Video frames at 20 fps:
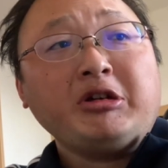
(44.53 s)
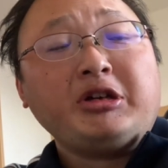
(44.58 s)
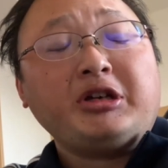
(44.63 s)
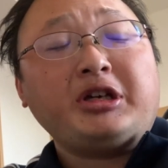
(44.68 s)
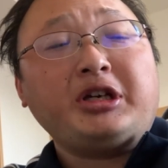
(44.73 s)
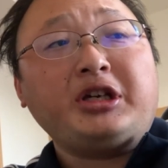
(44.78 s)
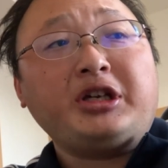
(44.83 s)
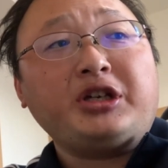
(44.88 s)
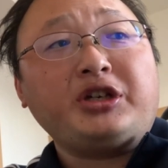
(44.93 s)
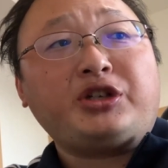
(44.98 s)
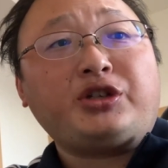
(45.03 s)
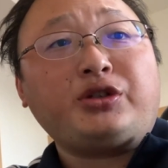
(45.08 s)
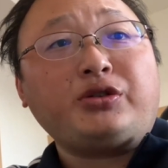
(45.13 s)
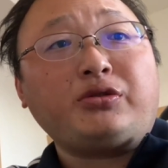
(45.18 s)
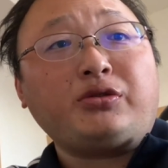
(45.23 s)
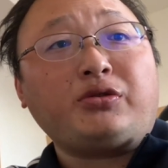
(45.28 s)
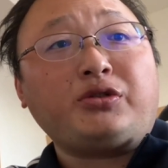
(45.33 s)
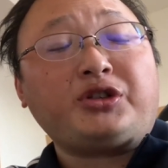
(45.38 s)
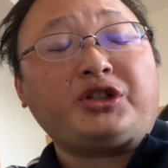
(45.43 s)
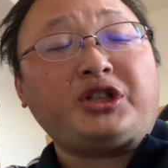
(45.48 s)
えー、就
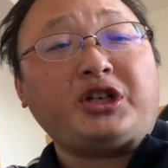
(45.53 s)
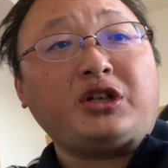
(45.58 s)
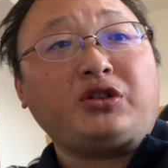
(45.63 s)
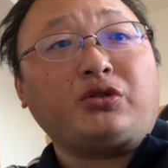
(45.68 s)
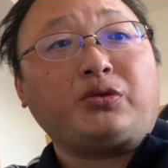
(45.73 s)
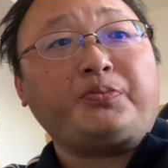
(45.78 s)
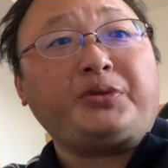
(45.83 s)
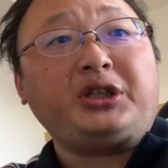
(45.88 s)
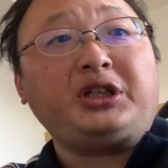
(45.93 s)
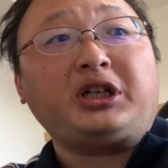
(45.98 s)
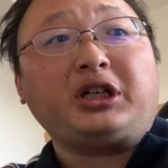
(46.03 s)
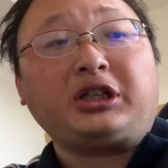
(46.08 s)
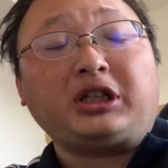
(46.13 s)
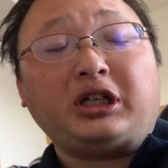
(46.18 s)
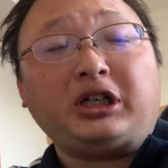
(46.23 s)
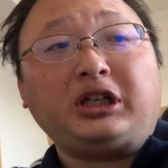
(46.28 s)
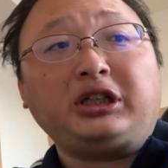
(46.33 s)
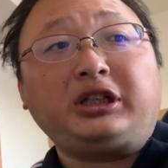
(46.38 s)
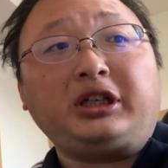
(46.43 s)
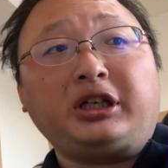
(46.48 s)
労支援の B
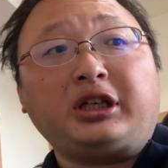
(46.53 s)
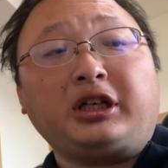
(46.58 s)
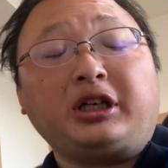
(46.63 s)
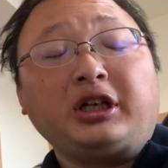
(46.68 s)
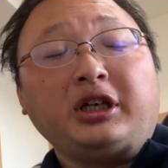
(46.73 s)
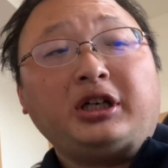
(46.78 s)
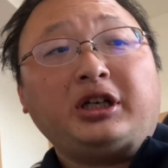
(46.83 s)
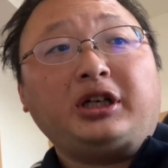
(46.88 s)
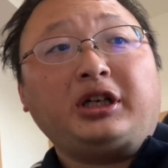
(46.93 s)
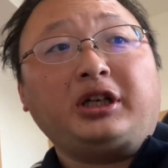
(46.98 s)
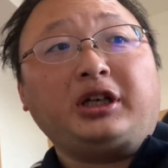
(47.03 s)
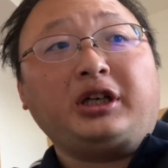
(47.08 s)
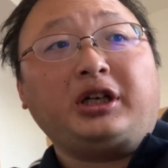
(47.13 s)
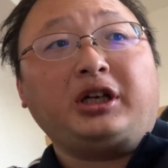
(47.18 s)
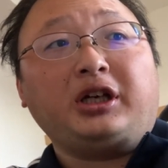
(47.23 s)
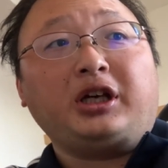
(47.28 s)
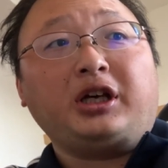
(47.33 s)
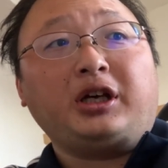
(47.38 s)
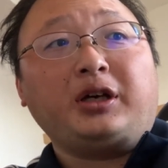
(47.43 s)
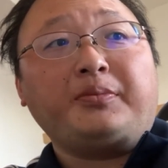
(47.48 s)
型で、
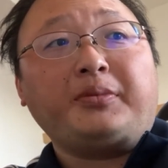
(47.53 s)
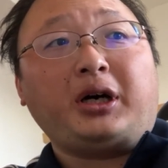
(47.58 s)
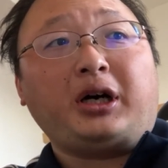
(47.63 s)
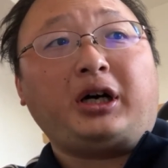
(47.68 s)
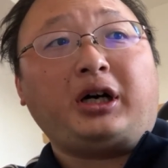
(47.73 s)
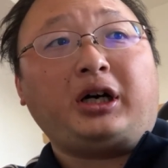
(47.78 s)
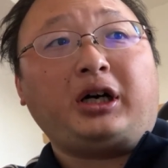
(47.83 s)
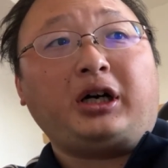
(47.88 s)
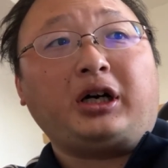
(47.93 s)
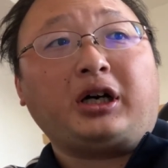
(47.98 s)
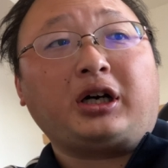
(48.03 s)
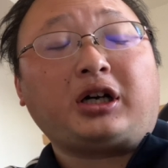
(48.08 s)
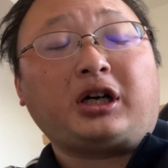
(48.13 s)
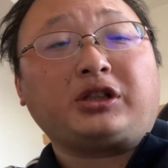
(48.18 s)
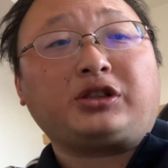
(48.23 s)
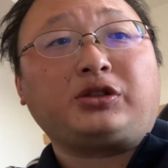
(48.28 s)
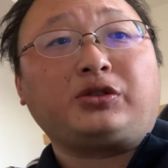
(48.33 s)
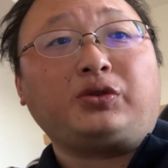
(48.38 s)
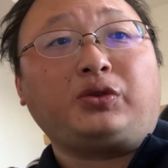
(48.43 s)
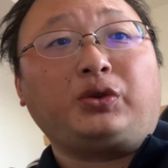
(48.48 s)
えー、まあ、
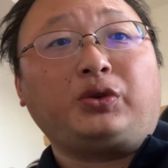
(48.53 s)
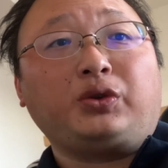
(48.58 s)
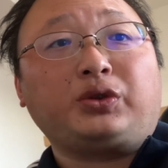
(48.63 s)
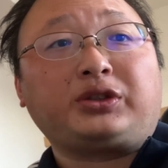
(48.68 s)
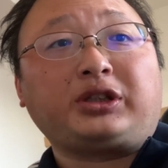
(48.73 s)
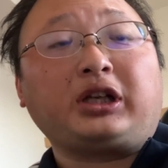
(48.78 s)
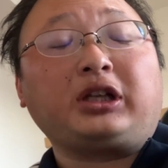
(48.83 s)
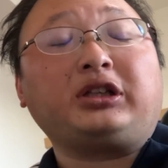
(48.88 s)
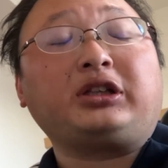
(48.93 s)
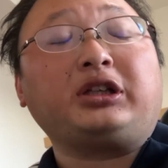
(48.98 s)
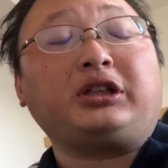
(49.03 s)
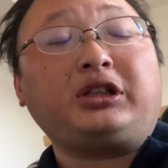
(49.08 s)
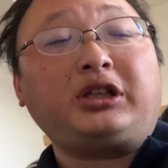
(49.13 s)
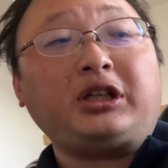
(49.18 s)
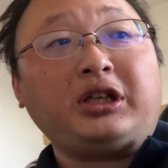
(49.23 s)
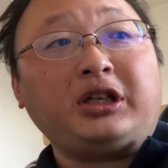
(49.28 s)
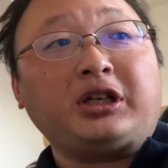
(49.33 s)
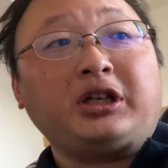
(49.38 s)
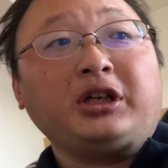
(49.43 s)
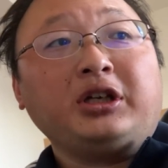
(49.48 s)
活動されて
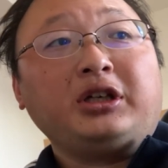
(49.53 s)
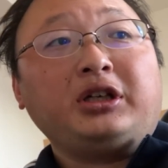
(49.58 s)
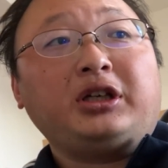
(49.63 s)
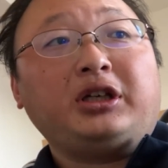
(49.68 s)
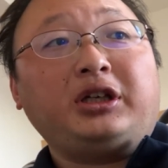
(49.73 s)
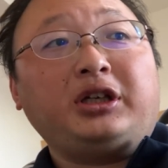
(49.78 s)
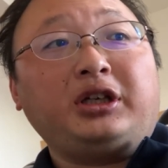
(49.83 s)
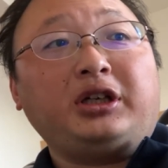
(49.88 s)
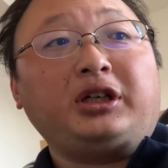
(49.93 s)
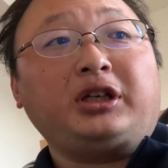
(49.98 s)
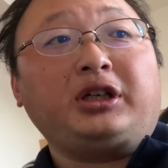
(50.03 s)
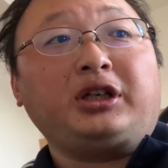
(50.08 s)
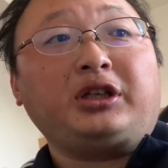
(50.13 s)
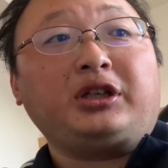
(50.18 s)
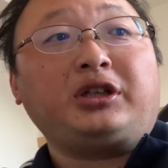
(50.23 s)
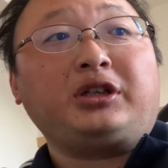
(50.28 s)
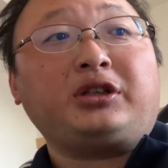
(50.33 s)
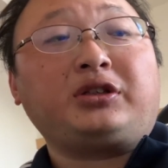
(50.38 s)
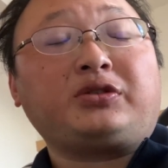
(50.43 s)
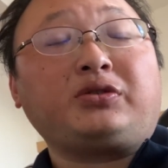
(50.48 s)
て、
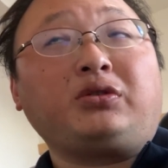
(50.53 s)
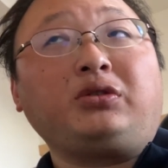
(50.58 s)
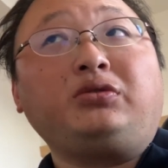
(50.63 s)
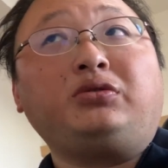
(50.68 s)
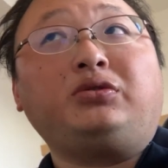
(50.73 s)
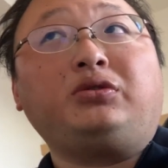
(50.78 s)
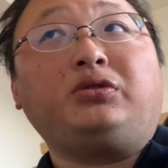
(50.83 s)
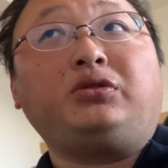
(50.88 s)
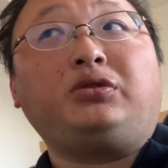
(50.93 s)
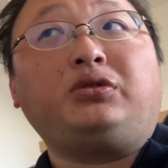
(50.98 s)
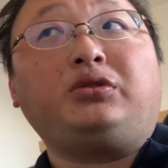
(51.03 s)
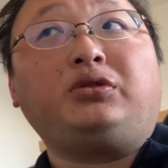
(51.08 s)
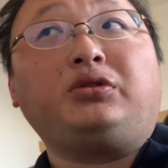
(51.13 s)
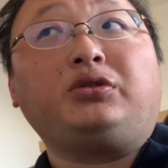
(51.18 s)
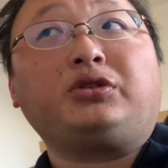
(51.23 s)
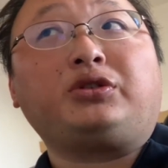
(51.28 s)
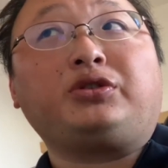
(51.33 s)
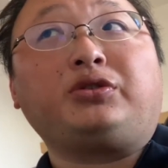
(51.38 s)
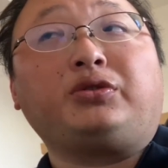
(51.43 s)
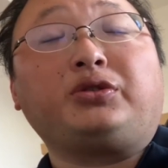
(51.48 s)
えー、そ
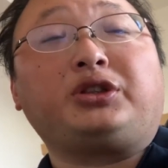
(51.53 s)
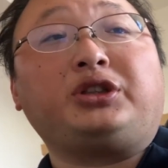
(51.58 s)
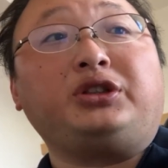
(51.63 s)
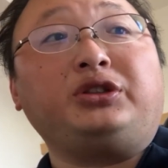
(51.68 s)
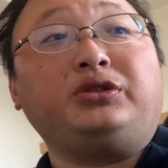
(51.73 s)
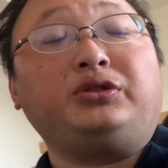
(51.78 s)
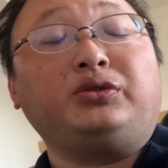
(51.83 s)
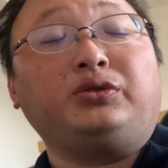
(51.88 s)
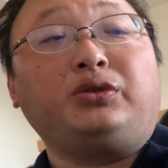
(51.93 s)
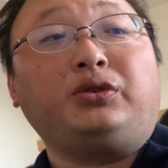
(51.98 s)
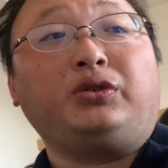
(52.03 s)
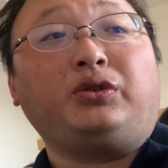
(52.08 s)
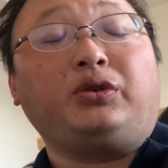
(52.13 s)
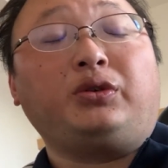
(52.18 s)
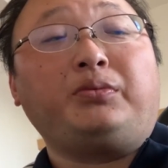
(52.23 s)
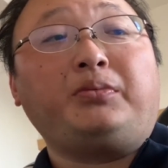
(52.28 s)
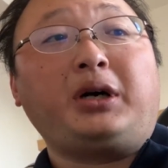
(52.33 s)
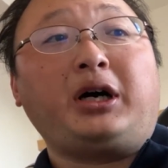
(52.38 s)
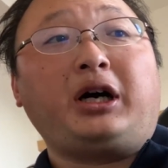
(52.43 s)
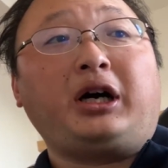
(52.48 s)
の商品
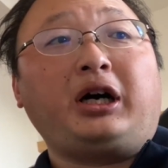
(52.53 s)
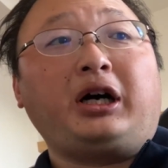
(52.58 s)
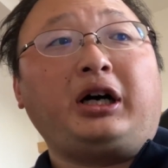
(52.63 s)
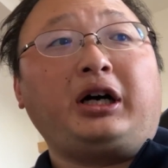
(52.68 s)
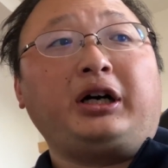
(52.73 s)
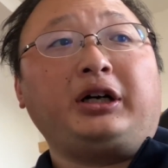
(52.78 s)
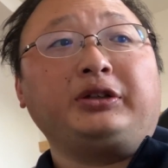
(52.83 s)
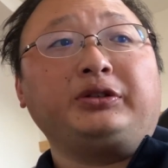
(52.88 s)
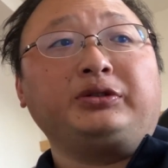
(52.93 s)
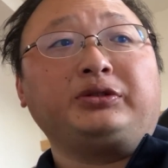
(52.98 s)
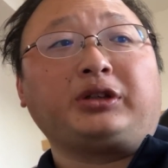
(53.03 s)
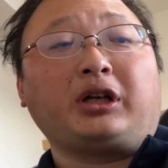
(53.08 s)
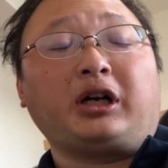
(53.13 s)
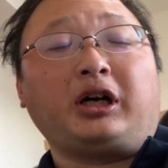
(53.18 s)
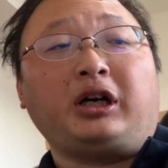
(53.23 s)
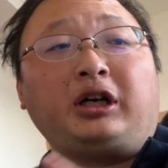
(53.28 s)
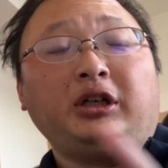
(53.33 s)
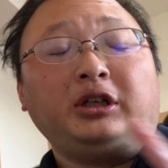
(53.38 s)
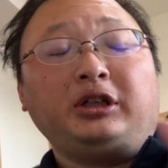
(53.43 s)
を、まあ、言うたら、